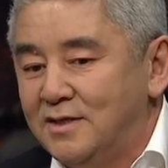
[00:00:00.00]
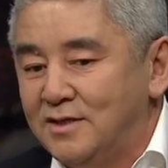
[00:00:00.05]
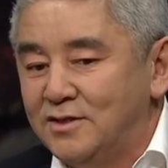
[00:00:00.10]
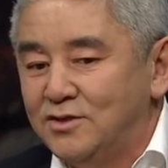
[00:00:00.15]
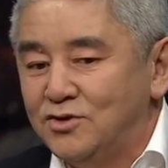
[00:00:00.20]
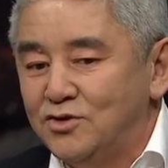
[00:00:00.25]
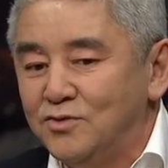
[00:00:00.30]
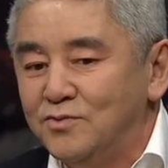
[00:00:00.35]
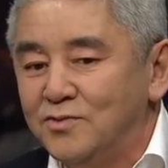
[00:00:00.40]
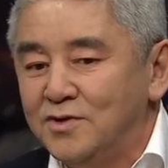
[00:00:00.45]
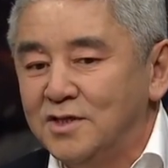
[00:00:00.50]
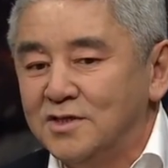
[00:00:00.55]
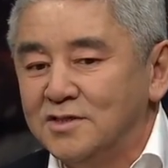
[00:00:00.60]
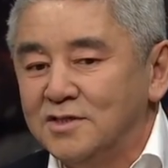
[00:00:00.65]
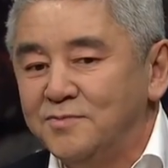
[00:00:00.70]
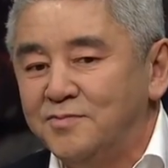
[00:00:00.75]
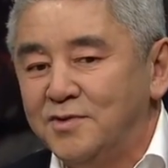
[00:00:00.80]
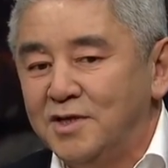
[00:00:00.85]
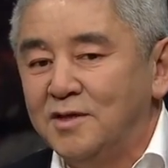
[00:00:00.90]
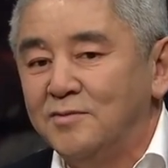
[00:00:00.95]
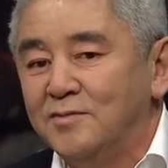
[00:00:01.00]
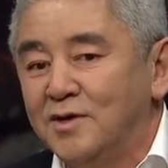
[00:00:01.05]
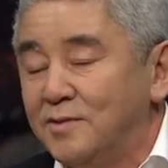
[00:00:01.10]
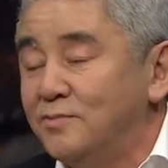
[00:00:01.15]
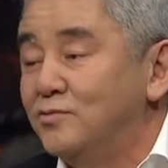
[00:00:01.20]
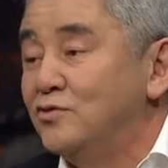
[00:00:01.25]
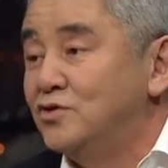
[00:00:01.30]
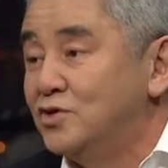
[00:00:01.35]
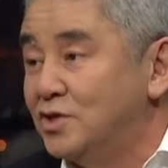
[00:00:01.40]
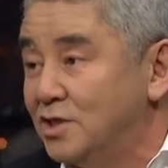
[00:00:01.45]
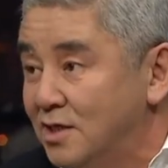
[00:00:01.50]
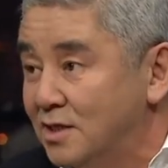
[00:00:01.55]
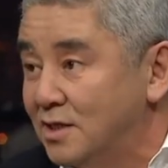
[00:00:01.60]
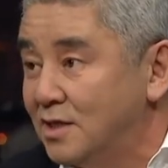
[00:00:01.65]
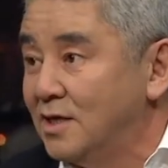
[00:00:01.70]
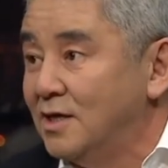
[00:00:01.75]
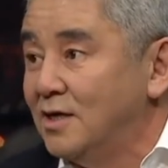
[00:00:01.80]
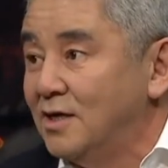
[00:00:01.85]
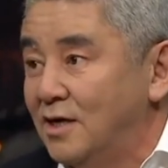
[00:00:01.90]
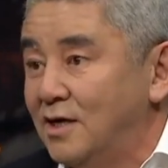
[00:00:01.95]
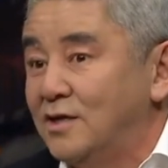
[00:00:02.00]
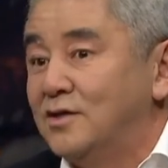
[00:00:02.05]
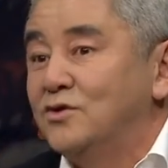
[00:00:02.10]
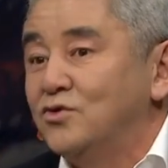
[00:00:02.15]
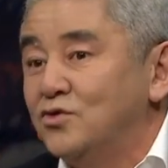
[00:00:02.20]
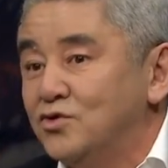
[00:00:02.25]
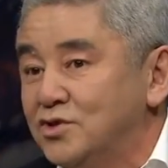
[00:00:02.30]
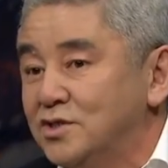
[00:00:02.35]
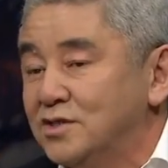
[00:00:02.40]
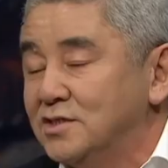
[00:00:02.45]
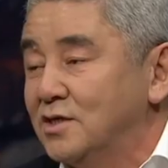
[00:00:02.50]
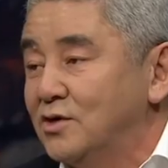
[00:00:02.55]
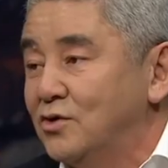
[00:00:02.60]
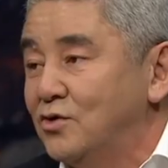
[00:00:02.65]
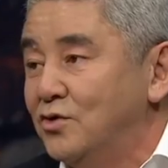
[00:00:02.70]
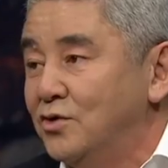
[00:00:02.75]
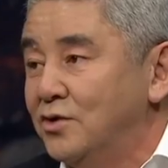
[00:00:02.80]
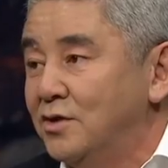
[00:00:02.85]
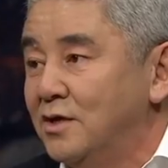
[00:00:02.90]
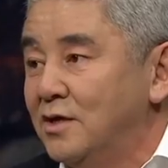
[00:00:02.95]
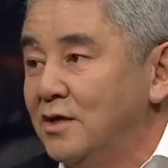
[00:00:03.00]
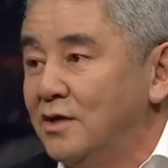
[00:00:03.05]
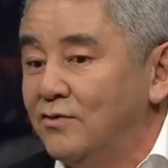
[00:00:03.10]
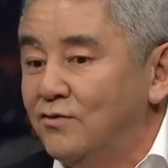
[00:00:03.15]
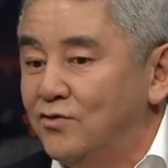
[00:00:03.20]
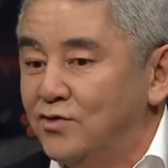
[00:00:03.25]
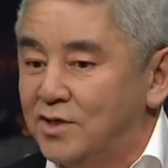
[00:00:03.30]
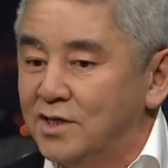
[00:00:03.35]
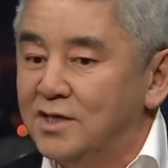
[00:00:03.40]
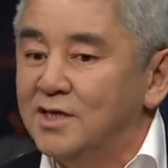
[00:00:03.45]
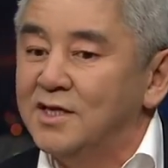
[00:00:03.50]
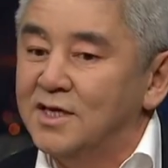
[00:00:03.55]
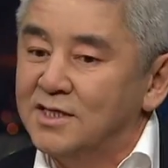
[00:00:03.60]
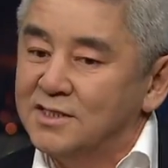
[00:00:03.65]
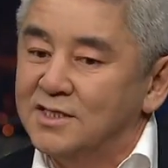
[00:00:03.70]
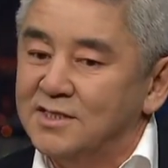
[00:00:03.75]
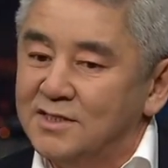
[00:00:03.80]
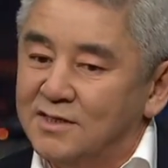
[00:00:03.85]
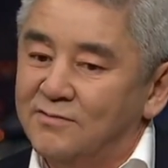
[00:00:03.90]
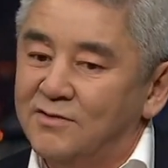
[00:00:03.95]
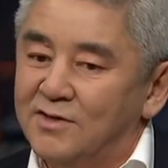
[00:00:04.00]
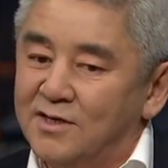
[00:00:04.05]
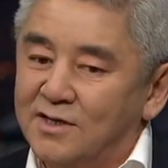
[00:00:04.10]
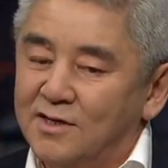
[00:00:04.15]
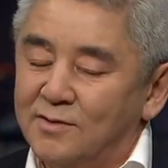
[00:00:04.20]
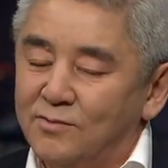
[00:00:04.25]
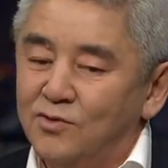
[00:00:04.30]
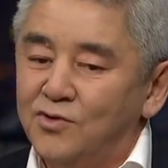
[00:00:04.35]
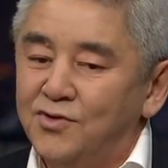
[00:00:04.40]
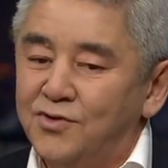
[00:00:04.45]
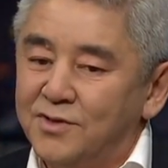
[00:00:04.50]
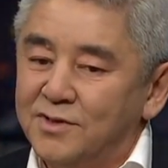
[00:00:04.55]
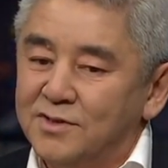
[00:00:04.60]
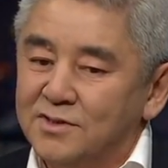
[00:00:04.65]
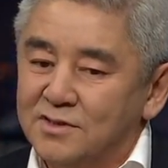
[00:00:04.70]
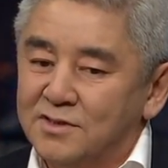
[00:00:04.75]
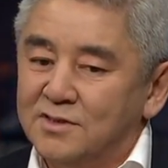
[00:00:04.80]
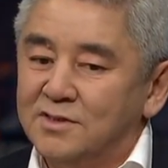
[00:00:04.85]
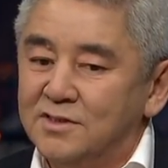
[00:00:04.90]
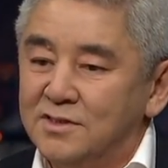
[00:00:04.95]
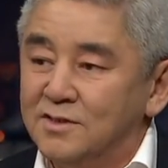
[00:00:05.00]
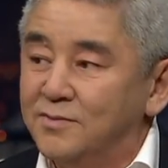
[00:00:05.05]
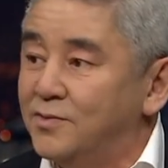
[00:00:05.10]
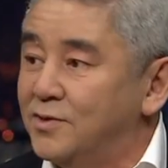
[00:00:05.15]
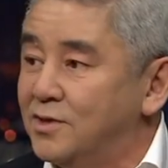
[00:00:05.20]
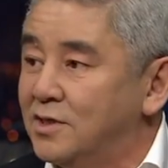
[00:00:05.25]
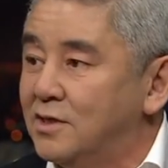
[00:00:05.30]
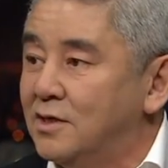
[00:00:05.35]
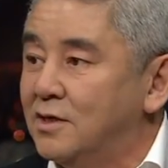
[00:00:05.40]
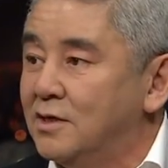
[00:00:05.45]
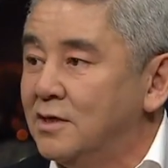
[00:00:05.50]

еще мы должны принимать бюджет. Это тоже закон. Вот это наша основная работа. Тем не менее,